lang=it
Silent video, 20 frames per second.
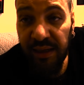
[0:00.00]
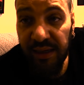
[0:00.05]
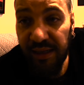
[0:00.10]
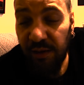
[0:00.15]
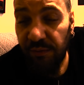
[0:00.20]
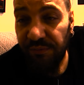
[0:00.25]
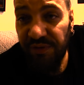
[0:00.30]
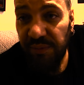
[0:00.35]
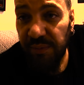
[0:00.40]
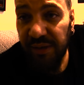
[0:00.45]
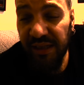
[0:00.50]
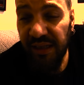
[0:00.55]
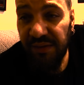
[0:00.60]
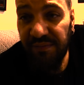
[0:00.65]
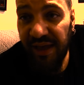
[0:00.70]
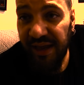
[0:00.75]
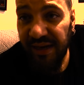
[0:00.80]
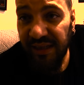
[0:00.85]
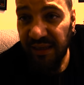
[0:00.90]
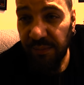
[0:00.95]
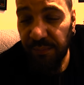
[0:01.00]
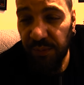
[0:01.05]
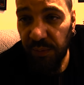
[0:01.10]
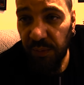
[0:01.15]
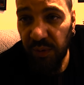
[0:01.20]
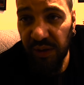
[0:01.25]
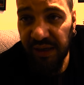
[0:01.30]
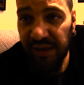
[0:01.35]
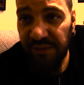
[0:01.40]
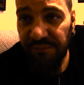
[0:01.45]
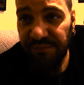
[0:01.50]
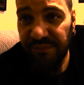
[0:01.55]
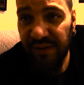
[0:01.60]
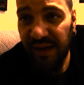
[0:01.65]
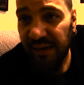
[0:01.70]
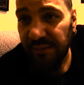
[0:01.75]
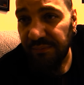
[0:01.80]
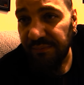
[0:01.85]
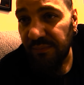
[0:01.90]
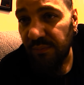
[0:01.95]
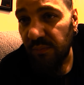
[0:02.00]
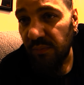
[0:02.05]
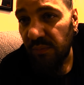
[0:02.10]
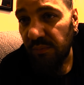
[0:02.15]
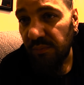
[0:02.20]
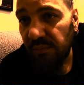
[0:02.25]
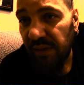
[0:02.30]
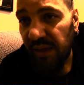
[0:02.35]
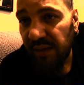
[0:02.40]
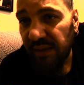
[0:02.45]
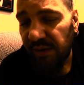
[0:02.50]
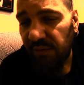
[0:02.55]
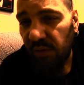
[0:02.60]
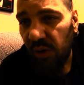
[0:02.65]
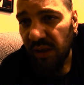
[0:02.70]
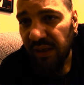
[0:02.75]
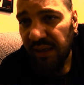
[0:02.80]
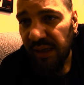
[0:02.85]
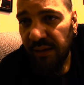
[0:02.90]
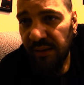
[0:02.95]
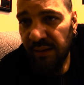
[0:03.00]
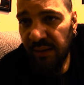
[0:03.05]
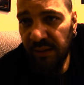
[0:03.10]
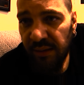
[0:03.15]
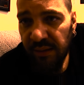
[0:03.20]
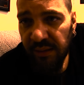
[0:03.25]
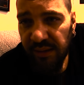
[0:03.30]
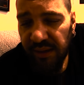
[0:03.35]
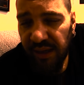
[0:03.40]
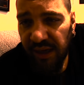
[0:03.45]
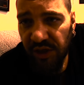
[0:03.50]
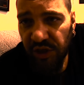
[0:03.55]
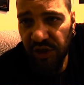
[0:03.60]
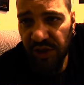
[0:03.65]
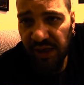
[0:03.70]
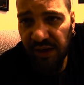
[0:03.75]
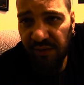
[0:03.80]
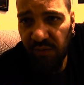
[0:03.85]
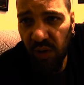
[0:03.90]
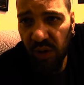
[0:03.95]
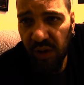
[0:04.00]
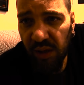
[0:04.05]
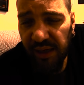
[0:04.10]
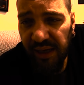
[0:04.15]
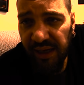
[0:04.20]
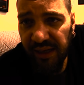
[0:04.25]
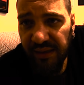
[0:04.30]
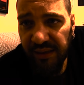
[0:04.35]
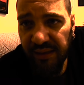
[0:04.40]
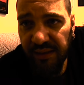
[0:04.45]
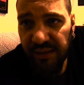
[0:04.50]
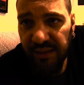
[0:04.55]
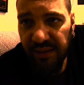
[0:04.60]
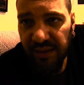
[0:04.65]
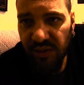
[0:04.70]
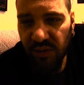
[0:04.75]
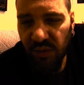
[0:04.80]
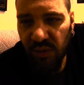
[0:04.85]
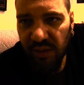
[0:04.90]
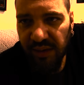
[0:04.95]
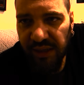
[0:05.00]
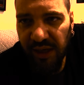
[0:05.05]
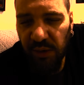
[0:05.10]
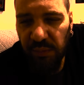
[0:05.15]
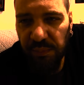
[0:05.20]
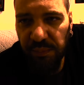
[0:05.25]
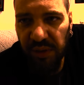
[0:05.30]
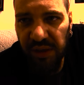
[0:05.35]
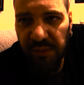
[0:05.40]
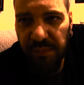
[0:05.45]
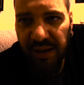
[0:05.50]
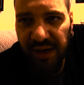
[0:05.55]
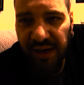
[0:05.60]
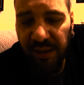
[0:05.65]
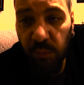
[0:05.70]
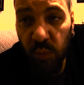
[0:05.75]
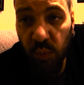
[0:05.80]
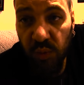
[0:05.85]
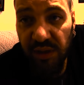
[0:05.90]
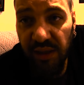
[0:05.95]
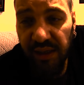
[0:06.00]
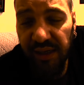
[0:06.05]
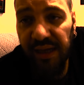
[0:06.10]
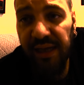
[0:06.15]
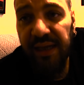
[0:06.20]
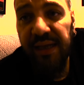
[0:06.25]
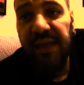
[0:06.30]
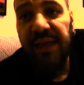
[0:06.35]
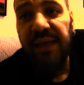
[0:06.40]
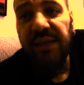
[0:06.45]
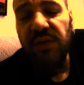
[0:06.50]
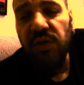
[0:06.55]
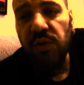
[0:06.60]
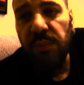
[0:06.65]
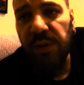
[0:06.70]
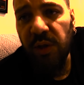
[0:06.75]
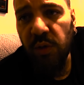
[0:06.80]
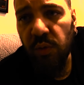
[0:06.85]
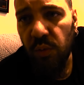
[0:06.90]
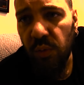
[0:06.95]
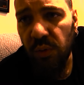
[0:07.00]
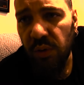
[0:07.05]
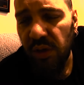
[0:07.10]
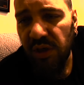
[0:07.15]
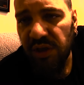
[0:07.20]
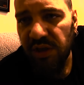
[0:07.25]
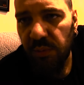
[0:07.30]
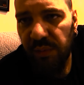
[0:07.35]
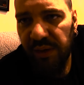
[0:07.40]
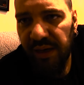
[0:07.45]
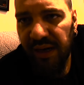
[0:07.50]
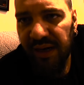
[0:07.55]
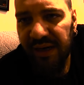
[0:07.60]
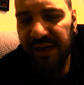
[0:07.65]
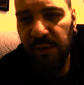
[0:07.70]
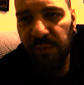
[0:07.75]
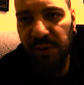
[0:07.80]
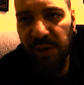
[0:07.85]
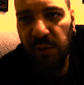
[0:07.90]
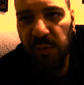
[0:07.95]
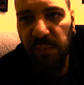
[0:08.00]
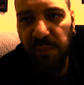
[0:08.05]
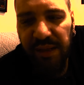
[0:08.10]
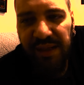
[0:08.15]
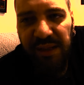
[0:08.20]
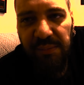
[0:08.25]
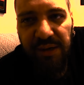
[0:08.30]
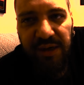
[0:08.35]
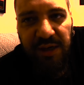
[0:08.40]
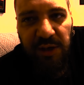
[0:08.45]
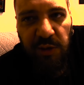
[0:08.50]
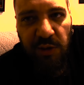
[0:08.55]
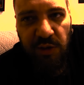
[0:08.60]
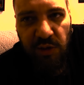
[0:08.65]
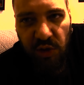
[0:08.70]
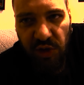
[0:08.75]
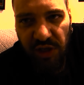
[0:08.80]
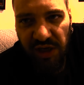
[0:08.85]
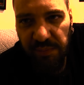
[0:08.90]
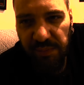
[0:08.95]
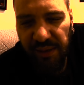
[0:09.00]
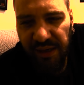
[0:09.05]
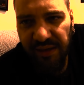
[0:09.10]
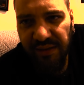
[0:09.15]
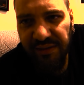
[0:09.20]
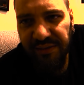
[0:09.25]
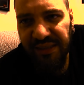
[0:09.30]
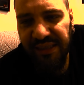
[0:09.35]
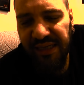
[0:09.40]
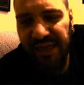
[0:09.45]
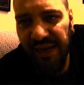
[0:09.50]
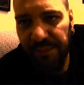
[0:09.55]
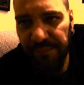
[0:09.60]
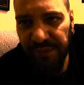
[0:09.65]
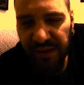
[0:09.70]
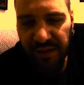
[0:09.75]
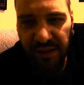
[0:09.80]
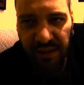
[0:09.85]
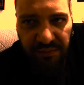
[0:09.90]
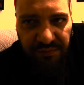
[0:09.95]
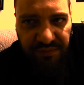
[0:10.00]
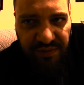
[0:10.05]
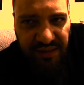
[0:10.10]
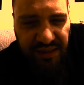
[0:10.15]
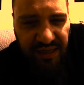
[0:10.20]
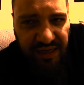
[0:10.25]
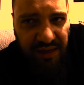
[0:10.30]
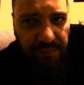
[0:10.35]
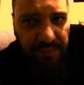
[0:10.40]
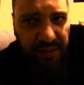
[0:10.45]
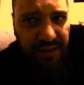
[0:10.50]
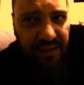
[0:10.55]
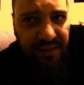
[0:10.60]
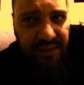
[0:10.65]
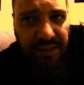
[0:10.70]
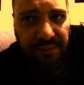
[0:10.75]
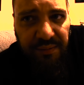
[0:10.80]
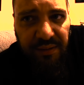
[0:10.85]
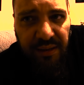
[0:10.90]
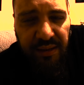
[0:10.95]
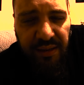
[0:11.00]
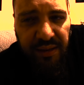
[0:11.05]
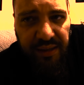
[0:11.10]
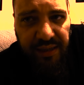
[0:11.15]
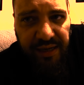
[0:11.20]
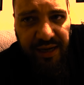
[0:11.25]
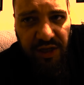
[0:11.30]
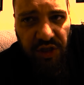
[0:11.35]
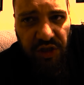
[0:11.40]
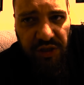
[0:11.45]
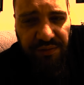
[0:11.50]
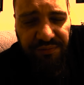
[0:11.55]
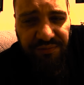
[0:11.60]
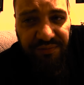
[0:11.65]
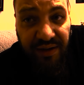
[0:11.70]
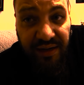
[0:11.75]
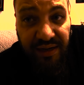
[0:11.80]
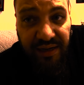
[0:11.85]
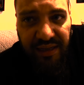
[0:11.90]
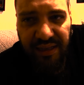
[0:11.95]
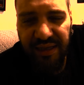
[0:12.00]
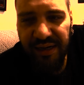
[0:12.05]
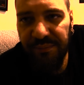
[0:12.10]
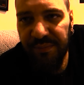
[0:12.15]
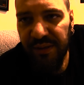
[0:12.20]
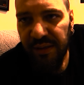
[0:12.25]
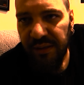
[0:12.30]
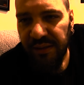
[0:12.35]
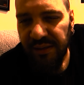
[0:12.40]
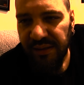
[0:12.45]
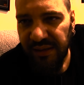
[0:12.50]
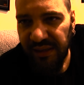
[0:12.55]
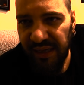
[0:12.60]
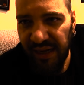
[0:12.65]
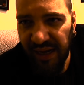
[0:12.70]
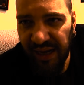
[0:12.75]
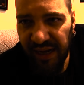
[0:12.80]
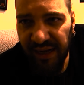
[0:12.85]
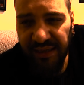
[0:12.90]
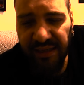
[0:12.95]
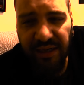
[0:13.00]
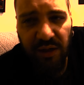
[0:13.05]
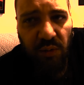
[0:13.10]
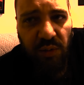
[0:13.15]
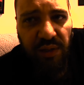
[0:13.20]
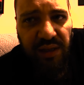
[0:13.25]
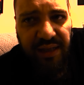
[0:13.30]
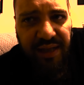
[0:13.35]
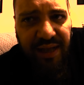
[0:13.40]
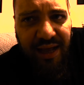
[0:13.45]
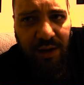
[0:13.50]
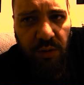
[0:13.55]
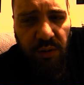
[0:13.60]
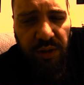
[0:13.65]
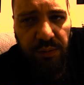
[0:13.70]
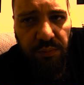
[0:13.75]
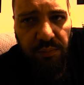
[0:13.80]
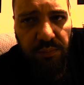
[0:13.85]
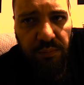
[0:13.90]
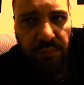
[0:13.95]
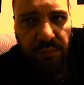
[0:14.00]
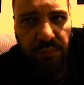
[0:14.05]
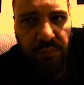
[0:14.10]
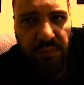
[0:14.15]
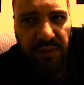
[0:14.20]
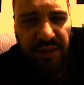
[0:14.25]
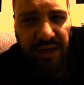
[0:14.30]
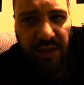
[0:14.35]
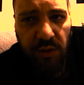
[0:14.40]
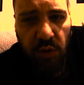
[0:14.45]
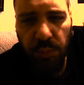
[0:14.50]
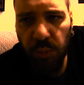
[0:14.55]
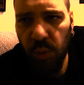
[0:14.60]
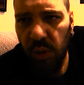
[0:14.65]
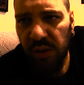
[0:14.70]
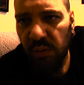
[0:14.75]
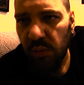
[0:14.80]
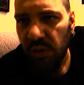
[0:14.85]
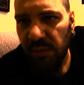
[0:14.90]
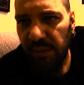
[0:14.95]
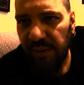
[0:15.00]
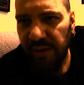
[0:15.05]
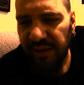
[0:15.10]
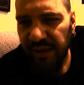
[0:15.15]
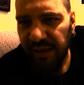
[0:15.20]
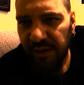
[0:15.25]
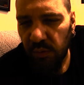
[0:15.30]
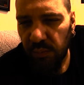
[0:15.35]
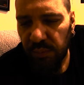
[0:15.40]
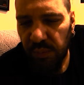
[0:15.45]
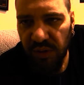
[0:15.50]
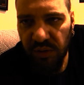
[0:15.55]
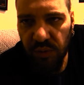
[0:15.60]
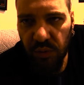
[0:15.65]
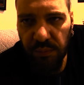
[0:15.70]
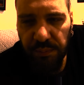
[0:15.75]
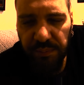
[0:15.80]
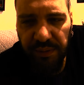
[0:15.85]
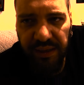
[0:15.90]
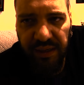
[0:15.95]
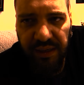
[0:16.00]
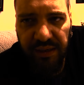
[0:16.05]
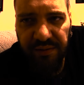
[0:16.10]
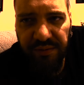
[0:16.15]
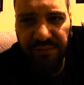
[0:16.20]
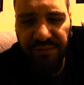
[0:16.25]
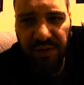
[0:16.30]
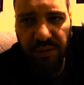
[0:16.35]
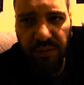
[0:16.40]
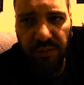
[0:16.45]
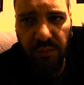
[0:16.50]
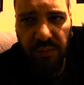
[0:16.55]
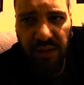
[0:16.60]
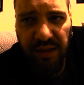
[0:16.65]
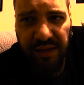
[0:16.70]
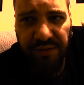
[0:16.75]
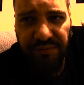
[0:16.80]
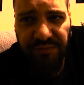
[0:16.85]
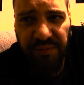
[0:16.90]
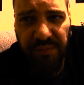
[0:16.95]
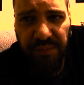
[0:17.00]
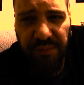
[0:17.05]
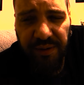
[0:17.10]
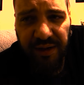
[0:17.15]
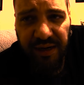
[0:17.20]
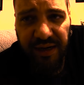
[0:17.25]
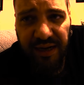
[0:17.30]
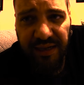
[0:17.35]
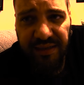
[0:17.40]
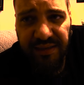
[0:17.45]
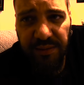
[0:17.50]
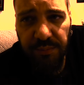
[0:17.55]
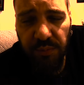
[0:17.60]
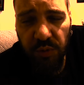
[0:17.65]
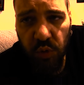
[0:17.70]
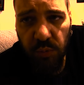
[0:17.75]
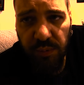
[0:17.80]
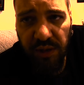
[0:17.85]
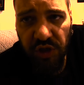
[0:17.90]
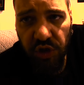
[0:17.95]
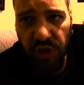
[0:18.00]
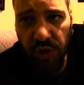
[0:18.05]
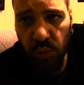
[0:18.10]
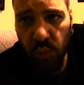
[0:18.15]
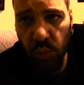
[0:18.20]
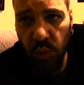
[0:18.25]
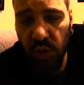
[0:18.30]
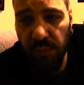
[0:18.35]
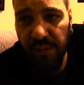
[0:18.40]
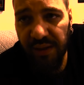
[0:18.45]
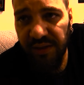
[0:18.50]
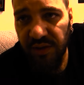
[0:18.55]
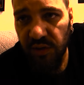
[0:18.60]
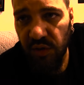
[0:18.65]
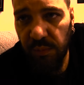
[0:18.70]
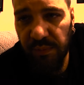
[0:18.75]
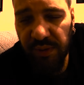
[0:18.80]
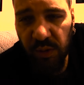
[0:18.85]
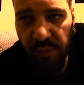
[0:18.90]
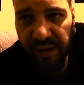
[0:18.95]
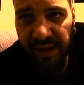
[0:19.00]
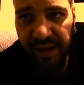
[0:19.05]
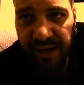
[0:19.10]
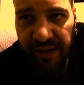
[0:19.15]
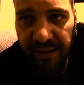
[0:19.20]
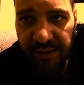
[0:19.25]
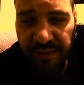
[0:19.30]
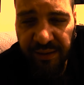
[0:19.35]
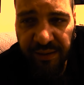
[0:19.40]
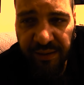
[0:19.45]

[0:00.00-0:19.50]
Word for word: ed è un film che diverte proprio perché fa mm, un'altra volta nascere la voglia di, di, di, ascoltare un po' di bella musica e soprattutto di seguire anche una commedia perché il nostro Jack Black sia fisicamente riesce a far ridere sia anche con i dialoghi un talento puro che ultimamente è andato un po' a scomparire, è rifinito in qualche film per ragazzi tipo Jumanji e tutto, ma insomma qui era